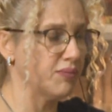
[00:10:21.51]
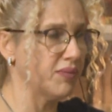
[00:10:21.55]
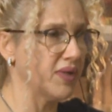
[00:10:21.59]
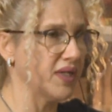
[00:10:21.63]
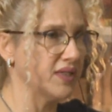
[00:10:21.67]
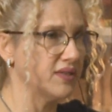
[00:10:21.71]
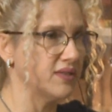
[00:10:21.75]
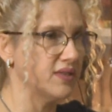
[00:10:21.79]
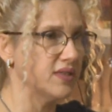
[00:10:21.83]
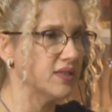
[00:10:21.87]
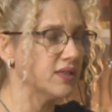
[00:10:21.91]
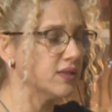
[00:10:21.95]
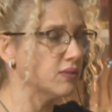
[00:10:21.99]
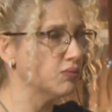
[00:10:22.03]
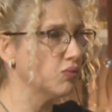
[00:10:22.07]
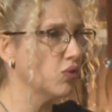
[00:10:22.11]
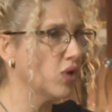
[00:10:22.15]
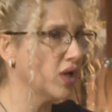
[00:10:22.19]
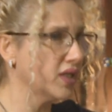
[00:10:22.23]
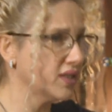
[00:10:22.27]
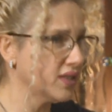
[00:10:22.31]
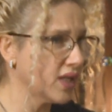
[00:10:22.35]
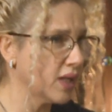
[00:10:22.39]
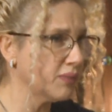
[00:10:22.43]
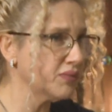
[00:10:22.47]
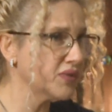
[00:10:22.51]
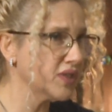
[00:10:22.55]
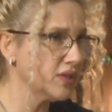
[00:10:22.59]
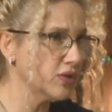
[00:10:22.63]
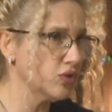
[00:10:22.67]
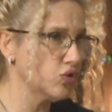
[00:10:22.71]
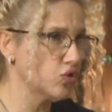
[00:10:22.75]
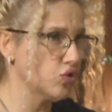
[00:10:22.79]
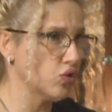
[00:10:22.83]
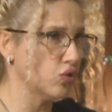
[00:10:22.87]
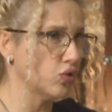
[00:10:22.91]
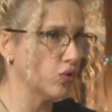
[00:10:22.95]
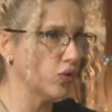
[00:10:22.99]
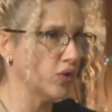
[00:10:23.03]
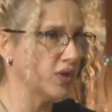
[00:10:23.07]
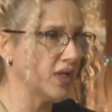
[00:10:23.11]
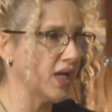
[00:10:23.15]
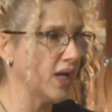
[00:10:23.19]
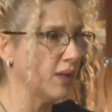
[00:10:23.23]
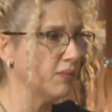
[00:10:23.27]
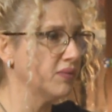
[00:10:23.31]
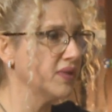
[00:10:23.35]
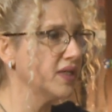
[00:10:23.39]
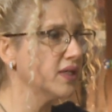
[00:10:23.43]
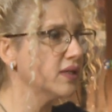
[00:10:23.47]
patrik, bu anlamda da çok
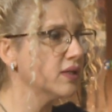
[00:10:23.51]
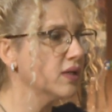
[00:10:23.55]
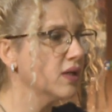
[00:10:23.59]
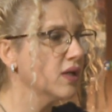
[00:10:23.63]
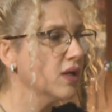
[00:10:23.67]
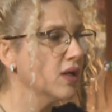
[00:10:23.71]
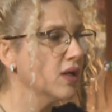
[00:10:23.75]
önemli